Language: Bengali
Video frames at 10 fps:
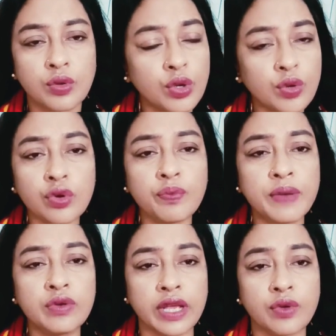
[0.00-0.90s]
ওর কোনো
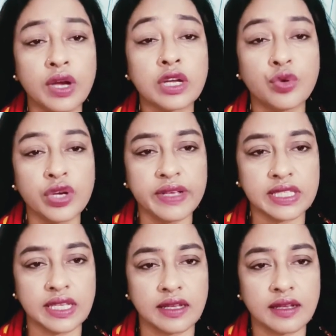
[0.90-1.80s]
ভ্যালু নেই একটা গরিবের
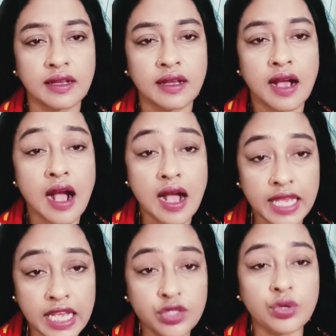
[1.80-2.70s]
ছেলে
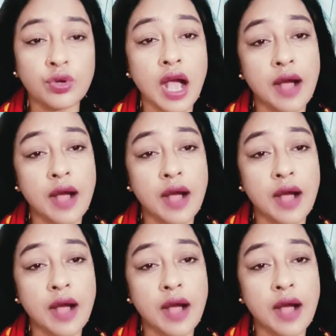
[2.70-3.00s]
এই জন্য